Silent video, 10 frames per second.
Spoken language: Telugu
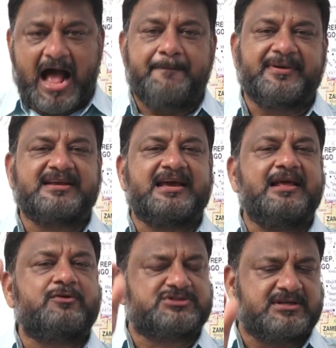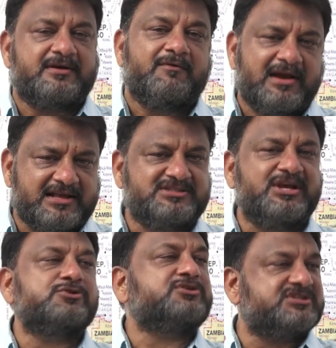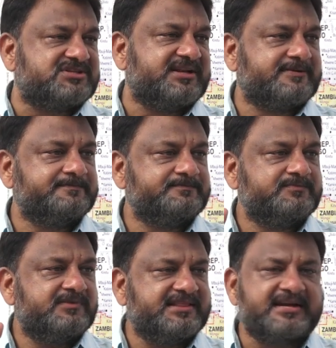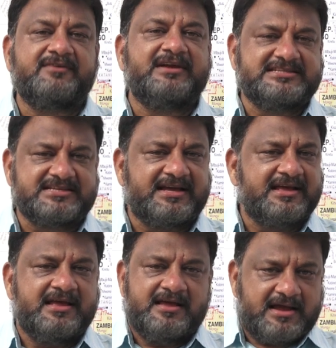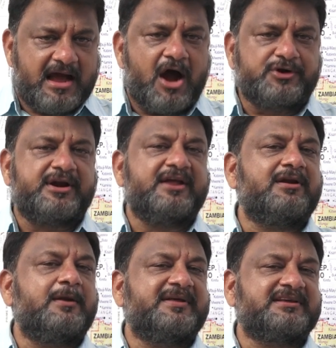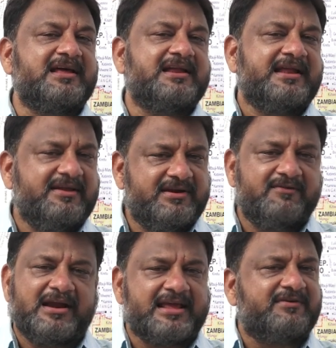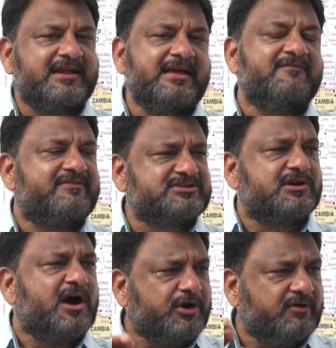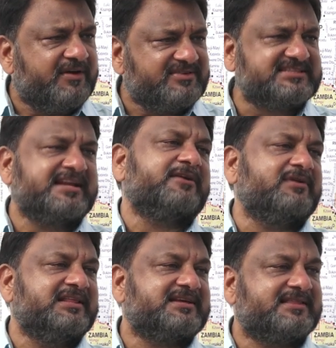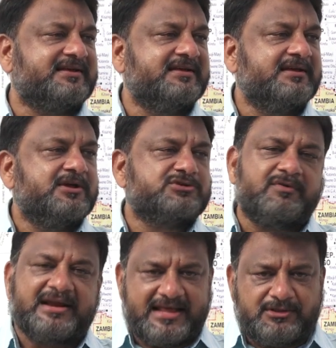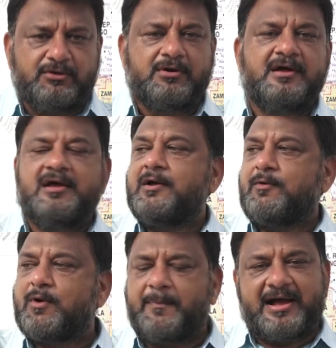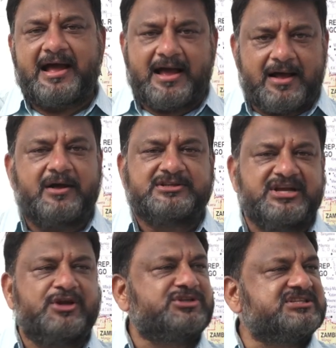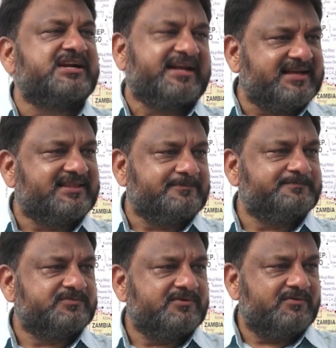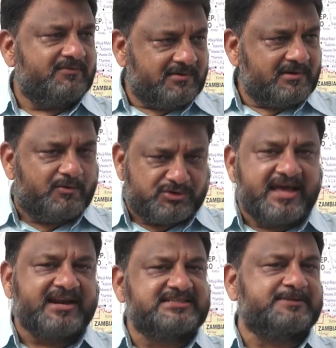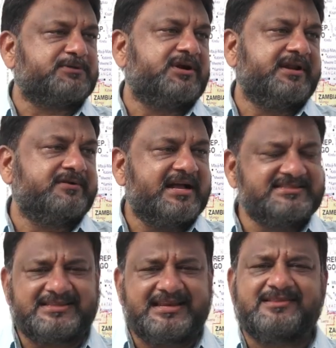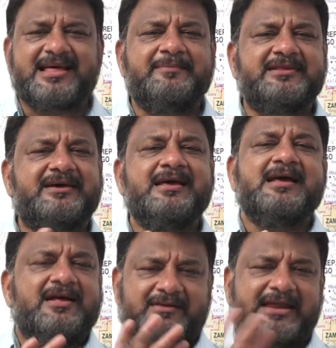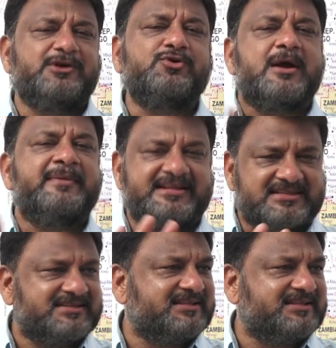ఆ పథకాలే కొత్త వాళ్ళకి చేయూతనిస్తున్నాయి ఎందుకంటే వాళ్ళు ఇచ్చిన ఆటో డ్రైవర్ల పథకాలు కానీ ఇవన్నీ వాళ్ళకి ఎవరికి వ్యవస్థలో ఆటో వ్యవస్థే నడవలేదు కదా సో వాళ్ళకి ఏదో ఒక చేయూత ఇచ్చినట్టే కదా ఉదాహరణగా చెప్తున్నాను నేను అంచేత నేను దాని మీద నెగిటివ్ కామెంట్ అయితే